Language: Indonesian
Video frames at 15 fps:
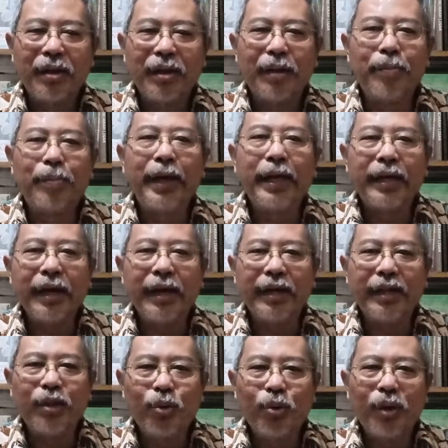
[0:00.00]
kebaikan
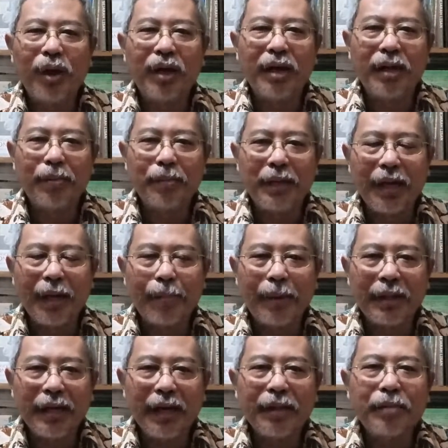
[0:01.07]
itu akan
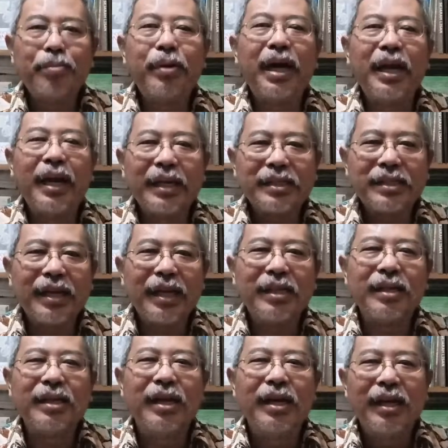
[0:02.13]
mendapatkan
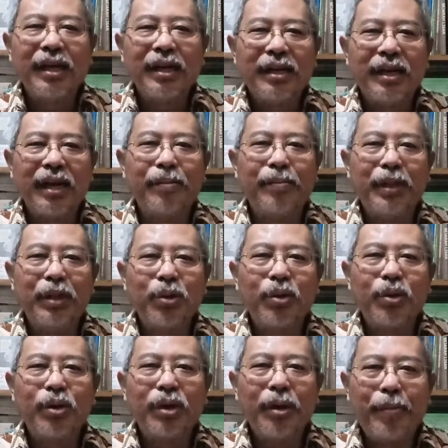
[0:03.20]
balasan dalam bentuk
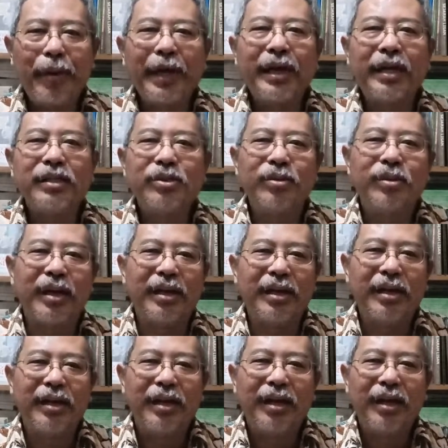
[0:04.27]
kebaikan juga.
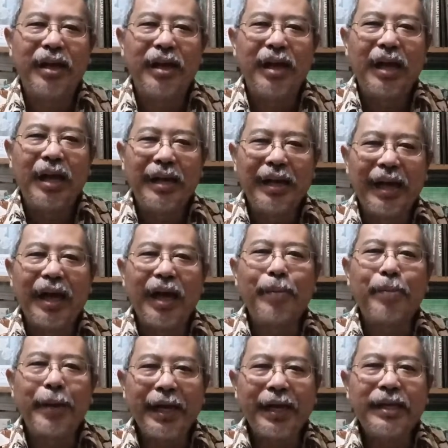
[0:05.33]
Nah,
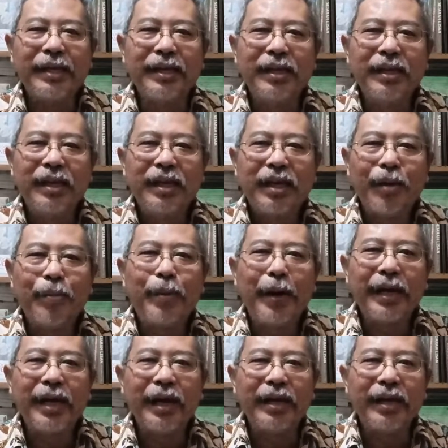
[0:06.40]
apalagi
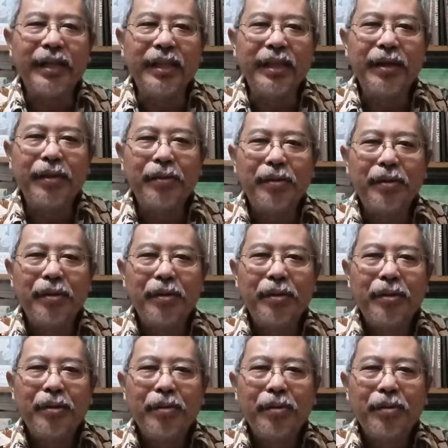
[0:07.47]
kebaikan ini
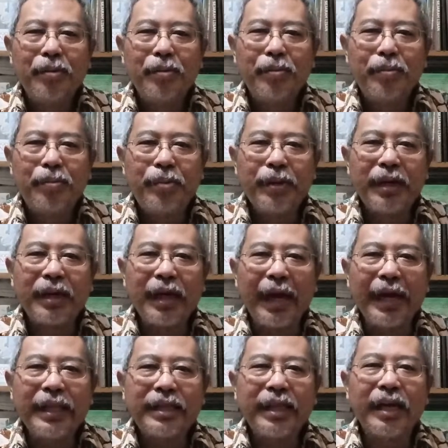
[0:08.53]

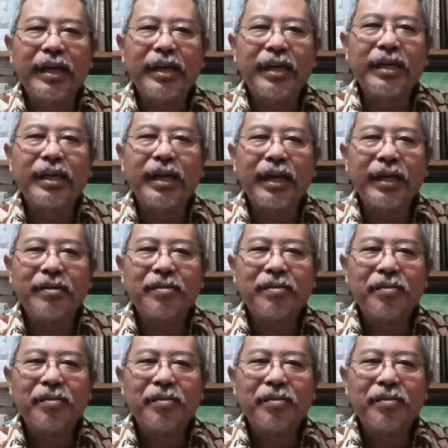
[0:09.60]
berkaitan dengan